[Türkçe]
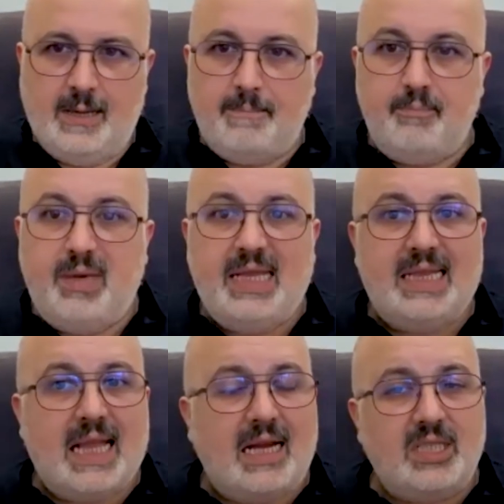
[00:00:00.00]

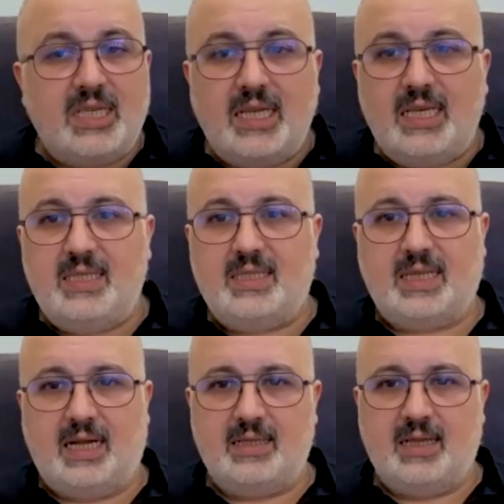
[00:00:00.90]
Binlerce
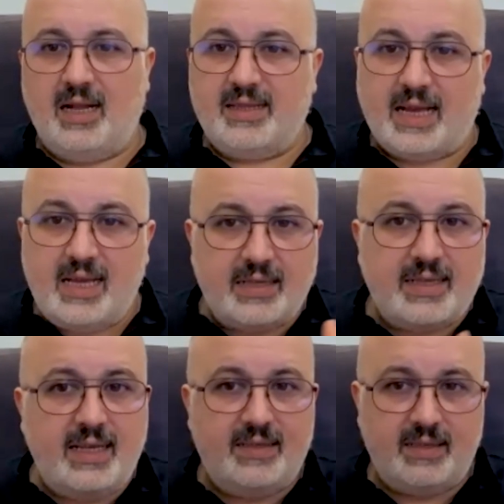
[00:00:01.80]
insan aday
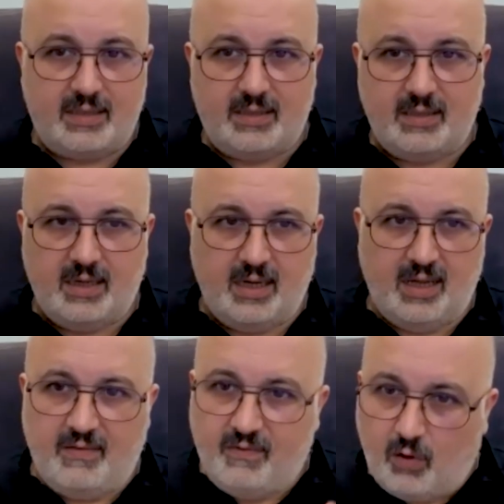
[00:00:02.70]
adayıdır
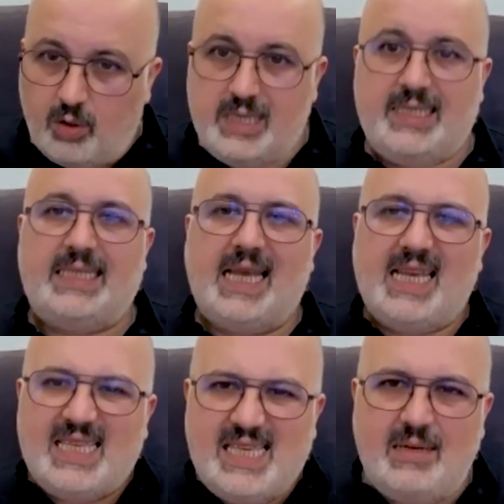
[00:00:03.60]
ve o listeye
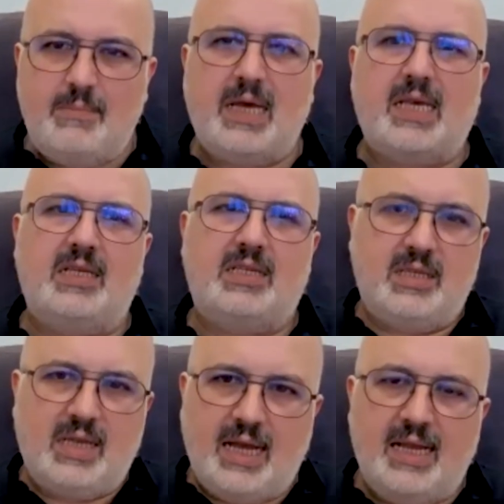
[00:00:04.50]
girmek
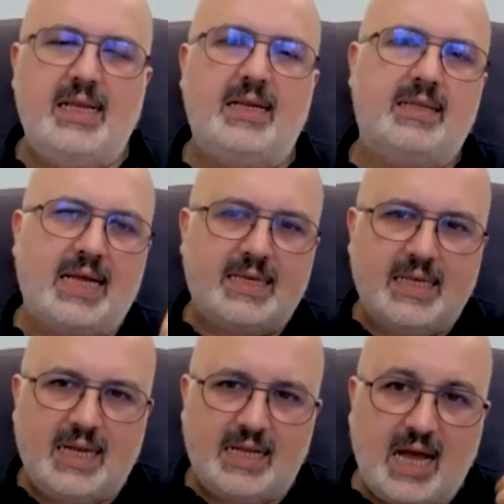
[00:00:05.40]
için ellerinden
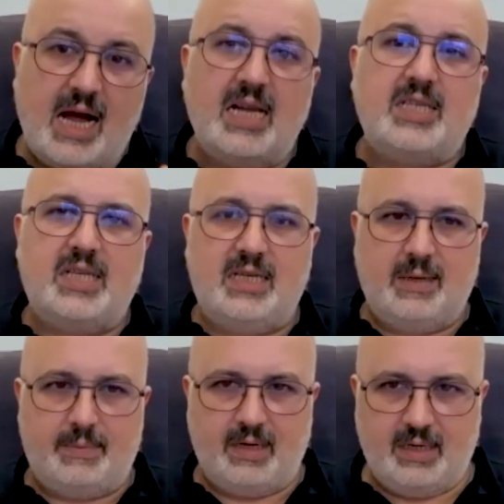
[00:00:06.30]
gelen her şeyi
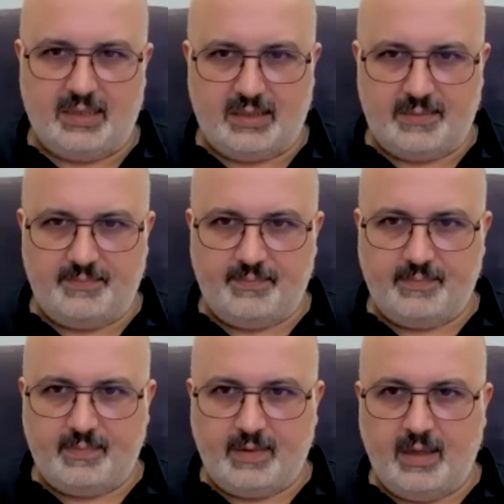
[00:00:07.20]
yaparlar.
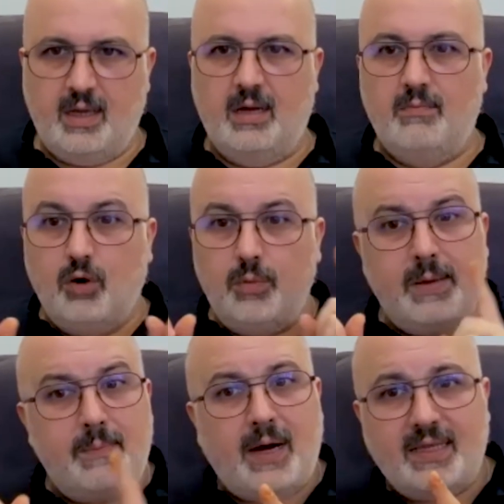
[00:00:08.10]
Bu
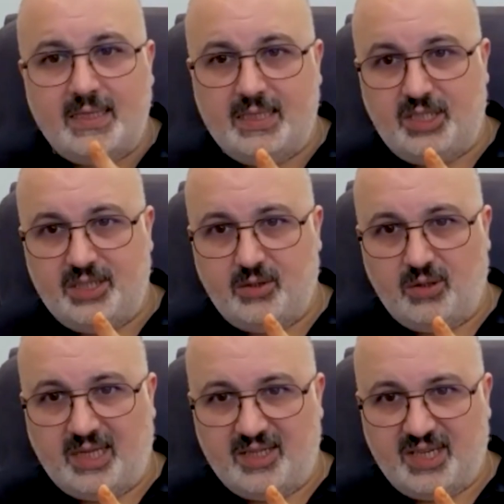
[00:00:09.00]
bir partinin içinde
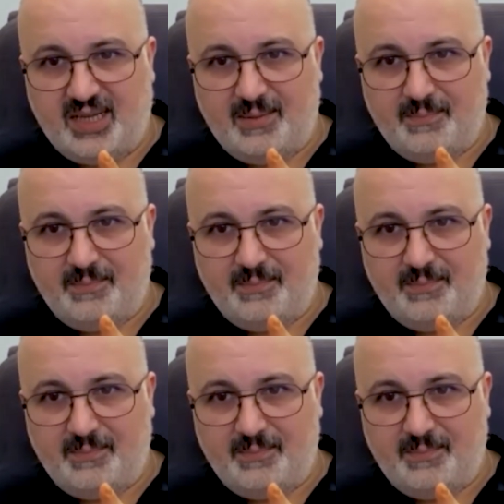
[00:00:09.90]
olan şey.